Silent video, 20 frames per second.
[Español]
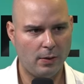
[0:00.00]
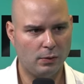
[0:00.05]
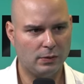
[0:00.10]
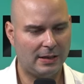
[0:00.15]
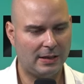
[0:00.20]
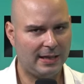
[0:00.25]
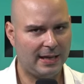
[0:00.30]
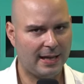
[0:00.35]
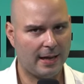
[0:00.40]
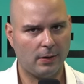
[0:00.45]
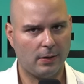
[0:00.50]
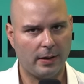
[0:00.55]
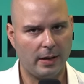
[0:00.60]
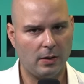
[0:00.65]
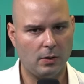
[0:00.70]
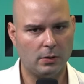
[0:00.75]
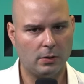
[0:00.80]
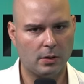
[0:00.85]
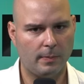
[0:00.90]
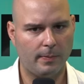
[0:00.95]
yo uso el dinero
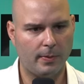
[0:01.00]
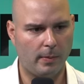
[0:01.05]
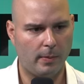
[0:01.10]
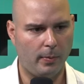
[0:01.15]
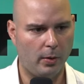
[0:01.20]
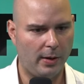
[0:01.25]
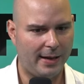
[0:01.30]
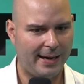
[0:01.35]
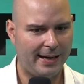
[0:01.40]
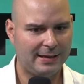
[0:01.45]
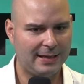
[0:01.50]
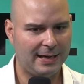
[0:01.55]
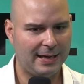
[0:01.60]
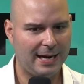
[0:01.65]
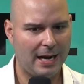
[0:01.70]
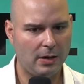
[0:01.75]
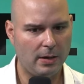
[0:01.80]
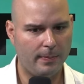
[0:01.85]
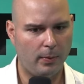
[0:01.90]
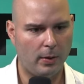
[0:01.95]
de otro, pero poder
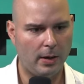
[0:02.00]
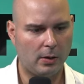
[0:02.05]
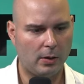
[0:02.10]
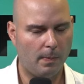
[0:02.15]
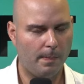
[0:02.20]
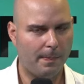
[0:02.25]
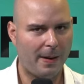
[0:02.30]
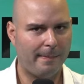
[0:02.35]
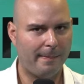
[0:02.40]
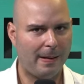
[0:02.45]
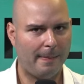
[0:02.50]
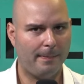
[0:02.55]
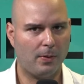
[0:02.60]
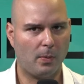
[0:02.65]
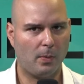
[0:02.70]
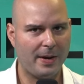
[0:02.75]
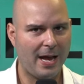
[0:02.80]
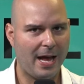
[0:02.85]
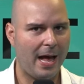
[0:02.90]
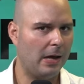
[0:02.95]
estirarlo y poder comprar más
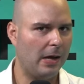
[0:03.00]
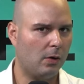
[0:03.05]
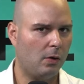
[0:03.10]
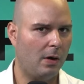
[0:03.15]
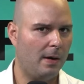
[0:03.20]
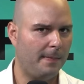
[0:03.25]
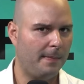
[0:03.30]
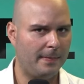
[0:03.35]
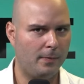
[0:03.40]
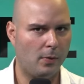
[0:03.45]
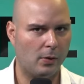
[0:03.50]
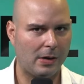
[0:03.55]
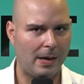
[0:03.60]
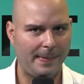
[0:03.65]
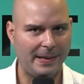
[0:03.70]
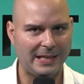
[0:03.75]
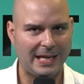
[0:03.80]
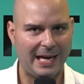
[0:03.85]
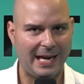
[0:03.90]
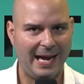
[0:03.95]
propiedades con el mismo
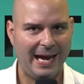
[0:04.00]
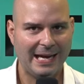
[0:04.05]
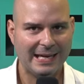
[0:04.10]
capital.